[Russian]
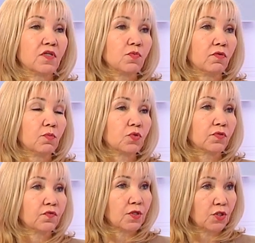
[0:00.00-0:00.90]
восьмого мы
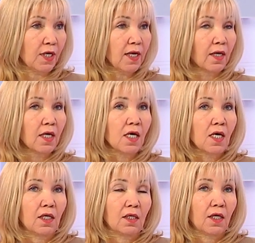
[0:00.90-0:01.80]
уже выезжали
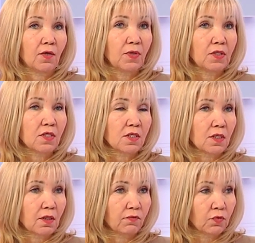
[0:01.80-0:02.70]
на репетиции.